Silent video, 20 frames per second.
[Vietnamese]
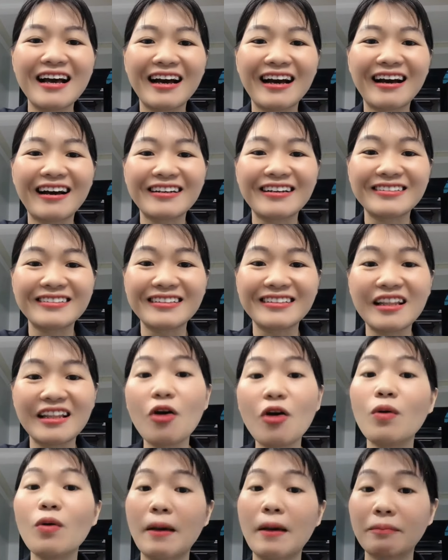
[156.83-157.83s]
à,
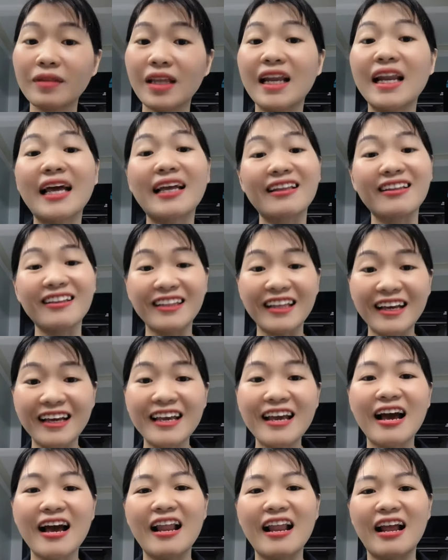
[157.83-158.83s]
lâu lắm thế này như thế
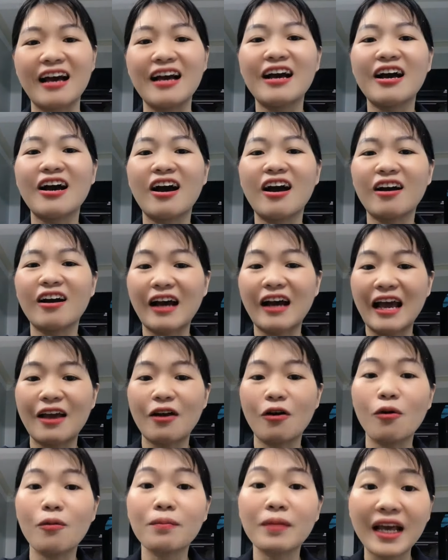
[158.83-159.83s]
kia hay là à,
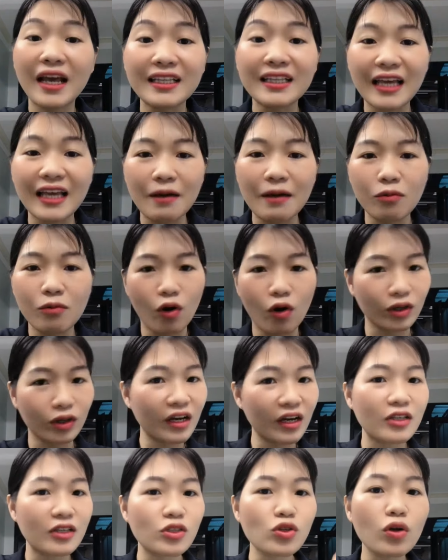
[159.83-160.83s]
ngày hôm nay thì em có
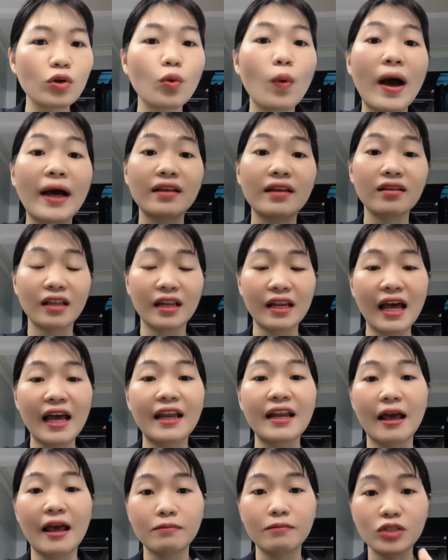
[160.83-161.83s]
những cái xuất quà như thế
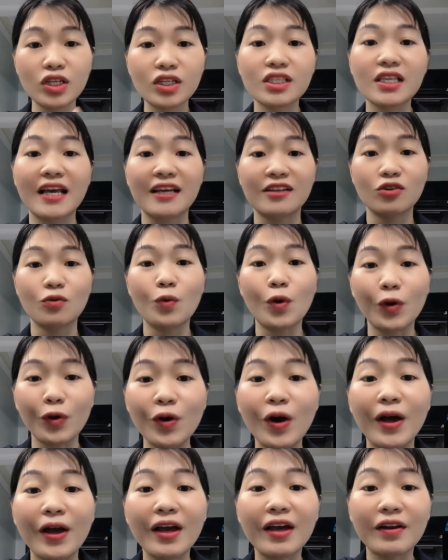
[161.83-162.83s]
này để em chia sẻ cho mọi
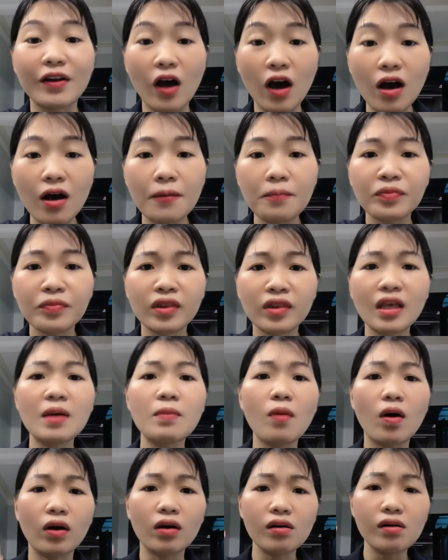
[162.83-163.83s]
người đó thì
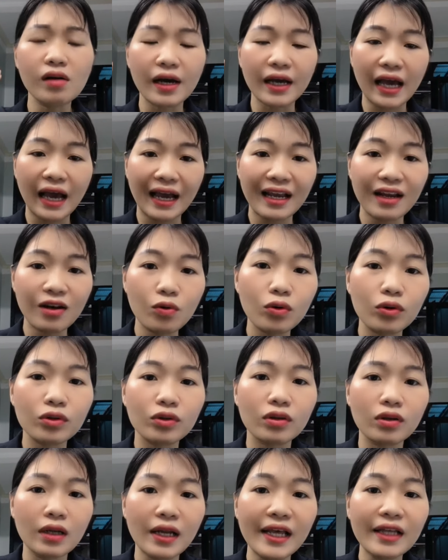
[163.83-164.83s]
mọi người hãy
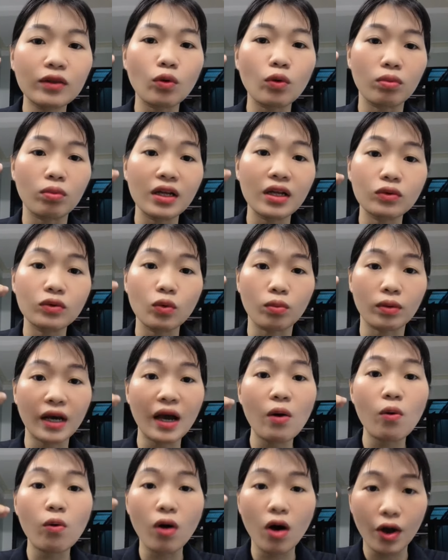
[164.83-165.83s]
luôn liên tục liên tục
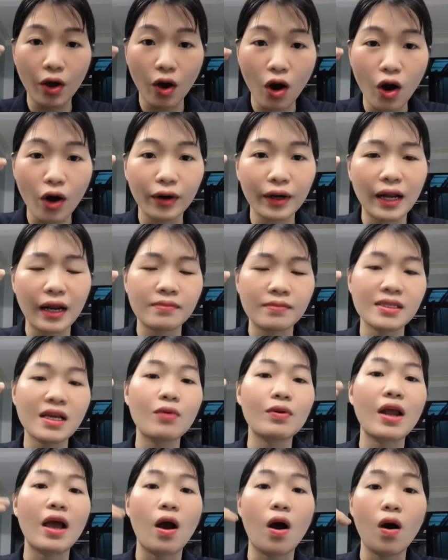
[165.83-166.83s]
kêu gọi họ để làm
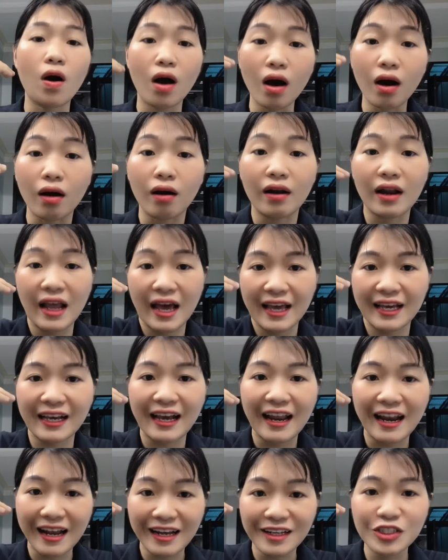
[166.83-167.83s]
sao để họ ở lại
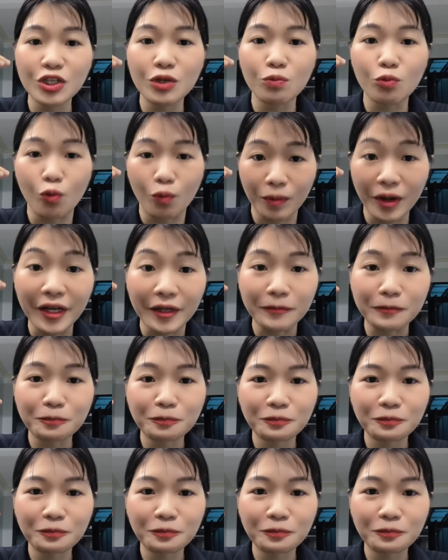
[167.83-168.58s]
cái livestream của mình